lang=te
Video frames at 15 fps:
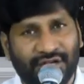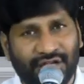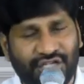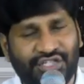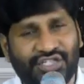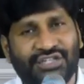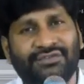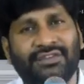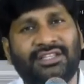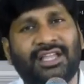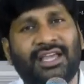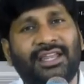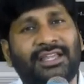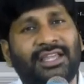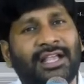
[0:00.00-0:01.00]
నీ
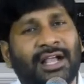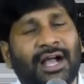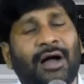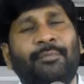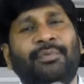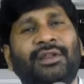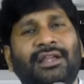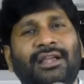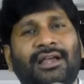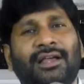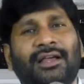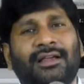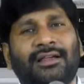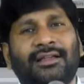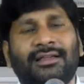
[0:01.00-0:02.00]
జీవితానికి కాపరిగా
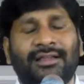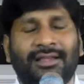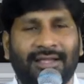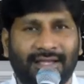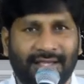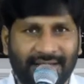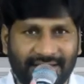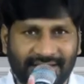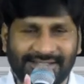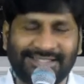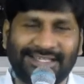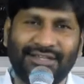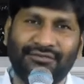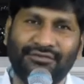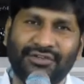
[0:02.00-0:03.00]

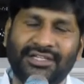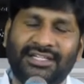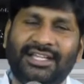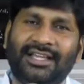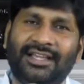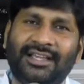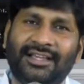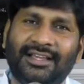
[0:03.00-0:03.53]
ఏసయ్య ఉంటే